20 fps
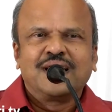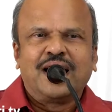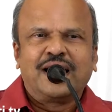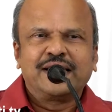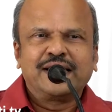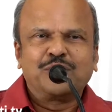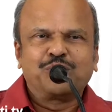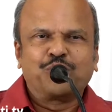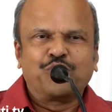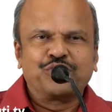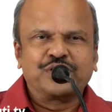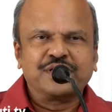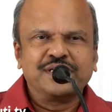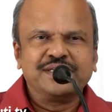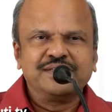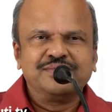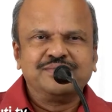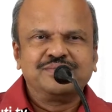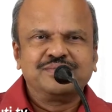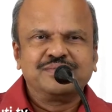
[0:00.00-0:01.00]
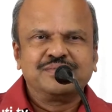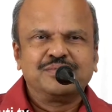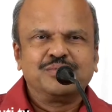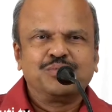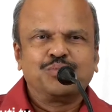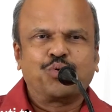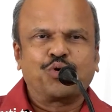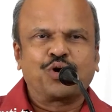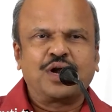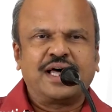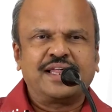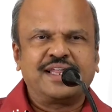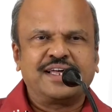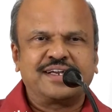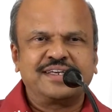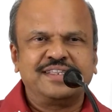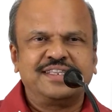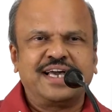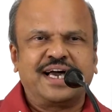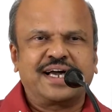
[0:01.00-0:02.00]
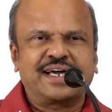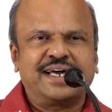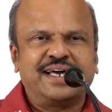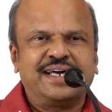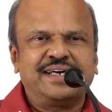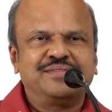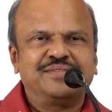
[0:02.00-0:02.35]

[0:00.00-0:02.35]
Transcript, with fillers: அதே போன்று பொருளாதார ரீதியாக